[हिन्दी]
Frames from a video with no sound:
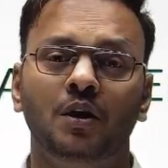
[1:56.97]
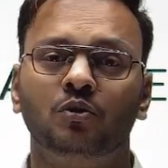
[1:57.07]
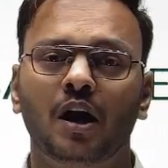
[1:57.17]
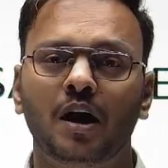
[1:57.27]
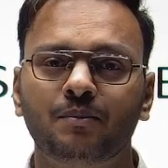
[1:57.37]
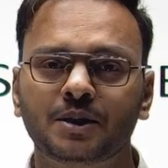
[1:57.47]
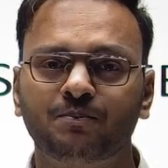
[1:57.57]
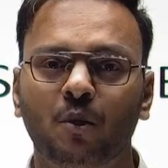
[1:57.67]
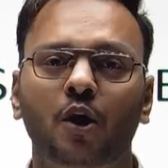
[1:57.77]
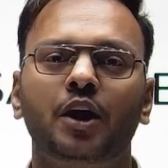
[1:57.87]
तो आप इस
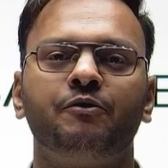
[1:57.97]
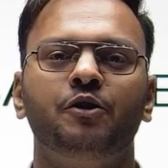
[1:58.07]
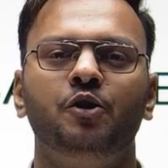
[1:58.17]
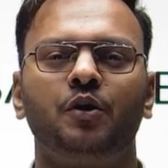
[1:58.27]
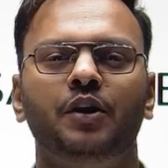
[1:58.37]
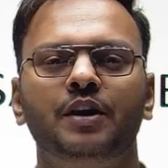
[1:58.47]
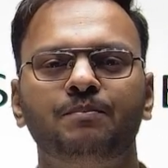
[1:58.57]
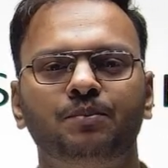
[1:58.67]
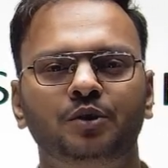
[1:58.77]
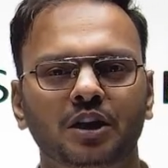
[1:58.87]
पॉकेट वीडियो को यानी कि
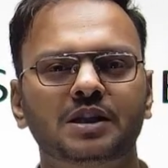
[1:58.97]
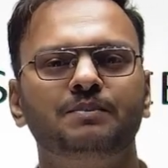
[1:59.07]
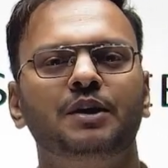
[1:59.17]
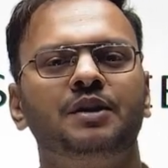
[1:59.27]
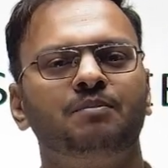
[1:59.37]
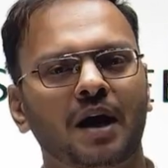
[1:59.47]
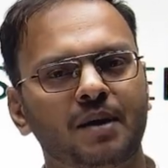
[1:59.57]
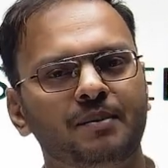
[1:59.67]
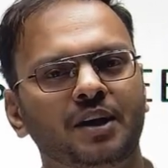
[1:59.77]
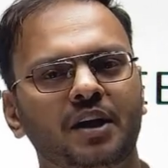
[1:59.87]
10 मिनट
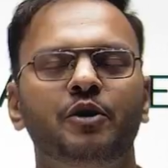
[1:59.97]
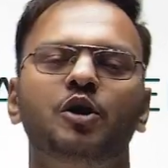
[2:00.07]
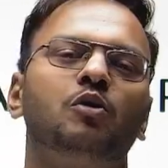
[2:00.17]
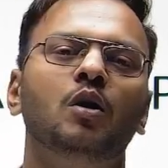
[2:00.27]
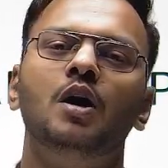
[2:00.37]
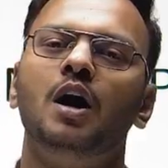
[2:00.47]
12 मिनट की वीडियो को